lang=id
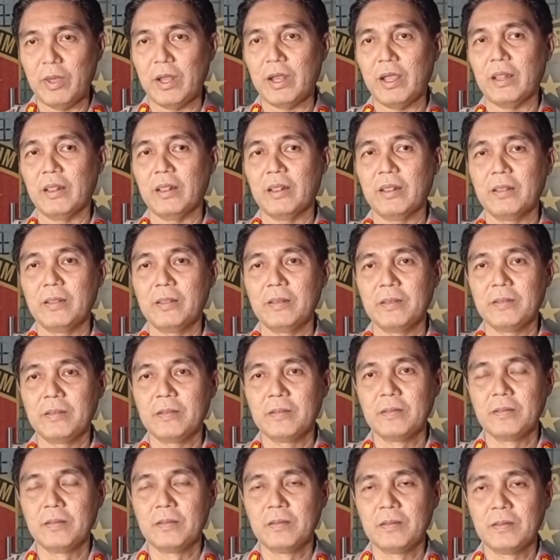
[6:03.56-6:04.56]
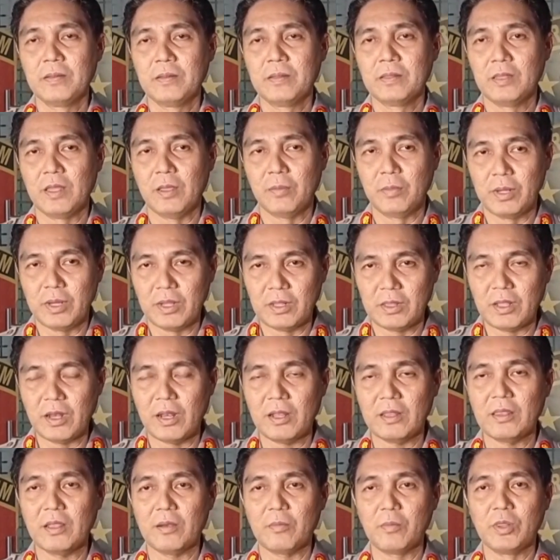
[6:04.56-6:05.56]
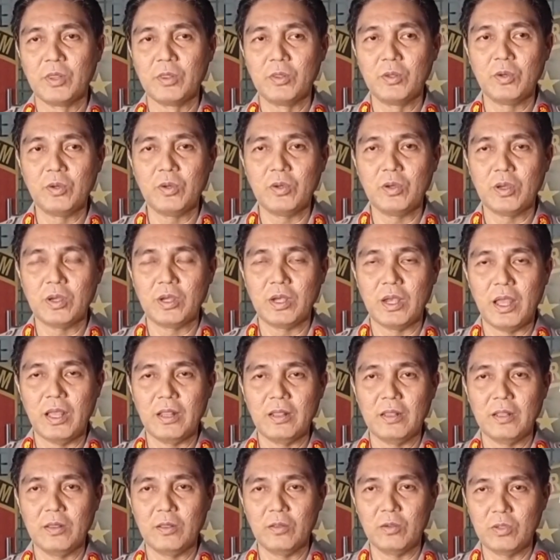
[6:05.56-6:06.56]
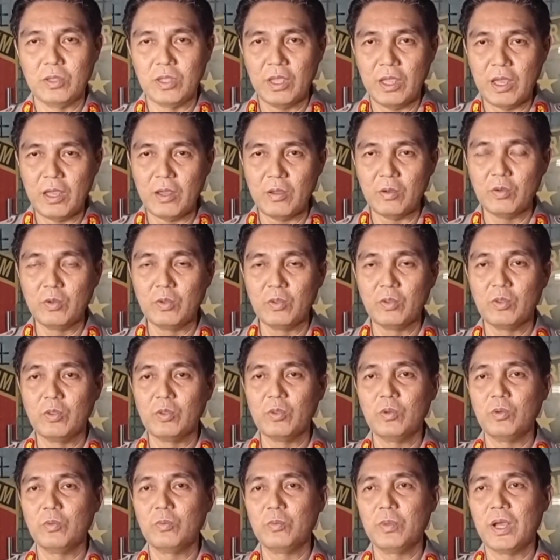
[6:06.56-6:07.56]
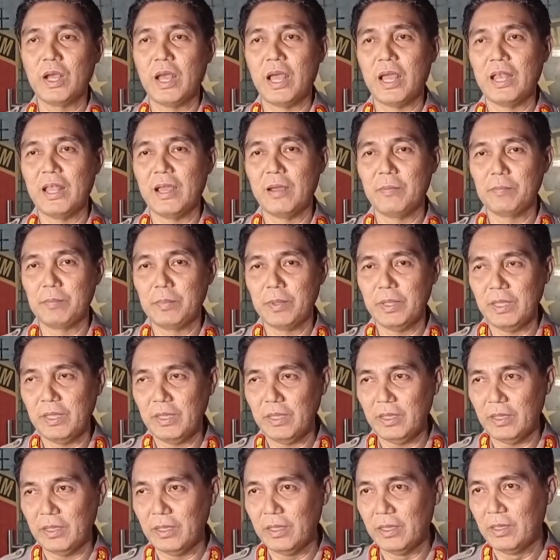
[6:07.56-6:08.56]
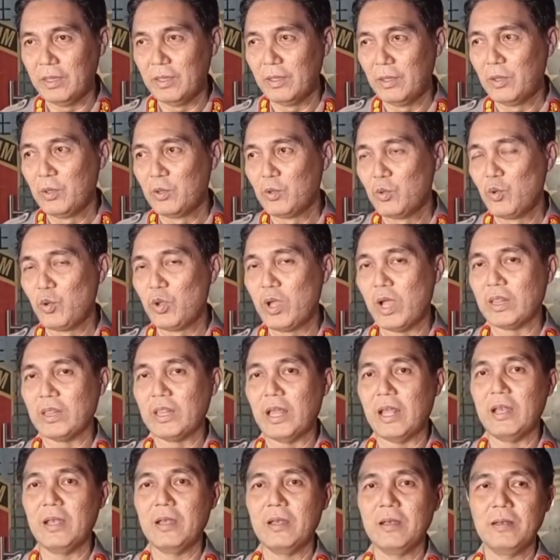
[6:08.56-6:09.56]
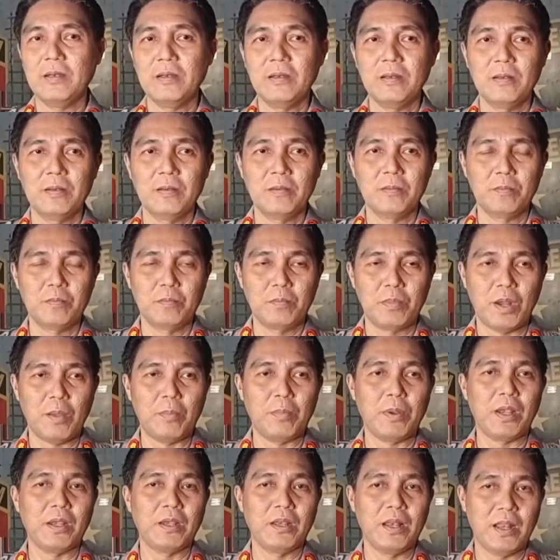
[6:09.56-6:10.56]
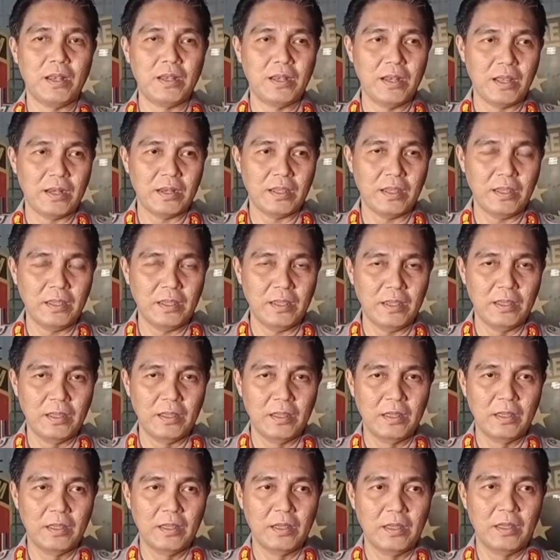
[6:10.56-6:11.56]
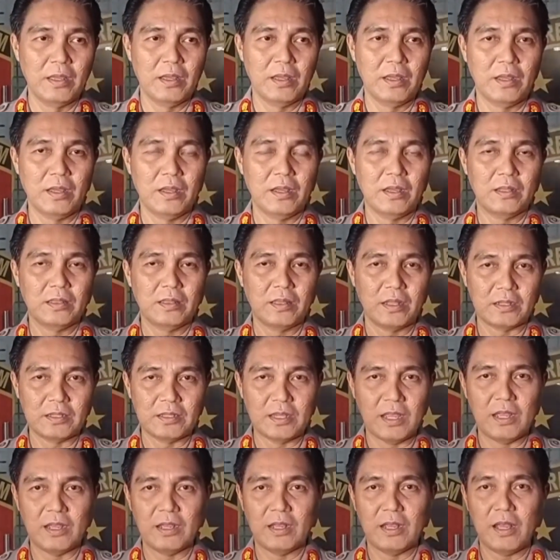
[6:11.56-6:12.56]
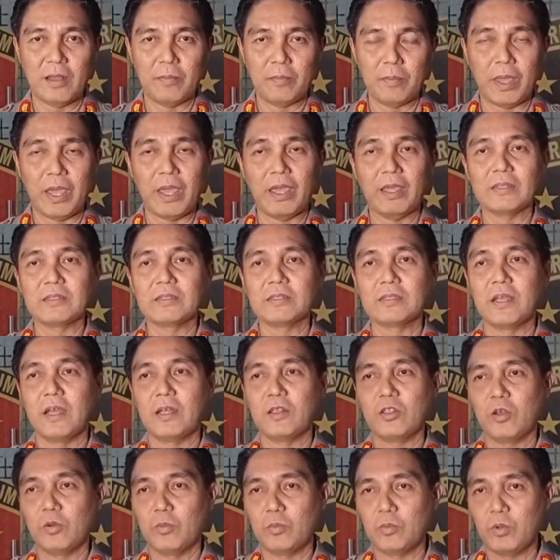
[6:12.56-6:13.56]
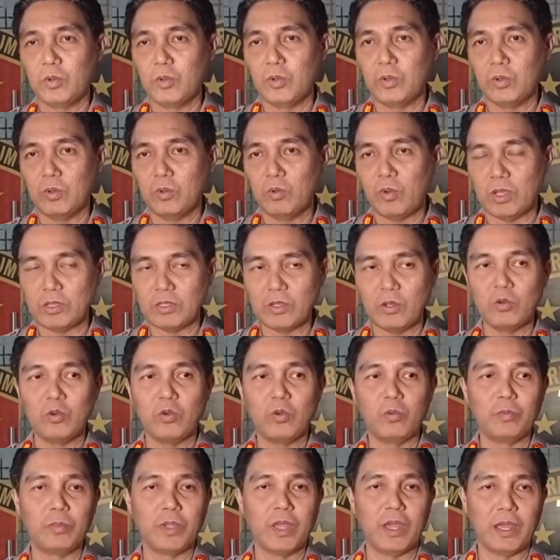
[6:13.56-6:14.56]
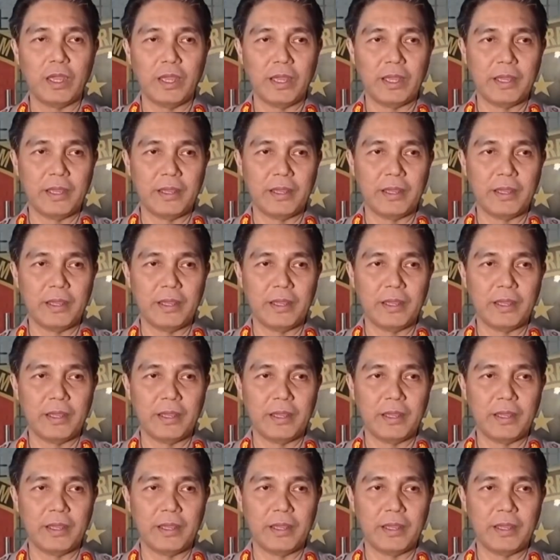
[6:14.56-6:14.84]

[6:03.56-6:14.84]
Jawa Barat. Tim ini telah terbentuk dan tentunya untuk menghadapi gugatan pra peradilan dari uh, tersangka PS ataupun kuasa hukumnya.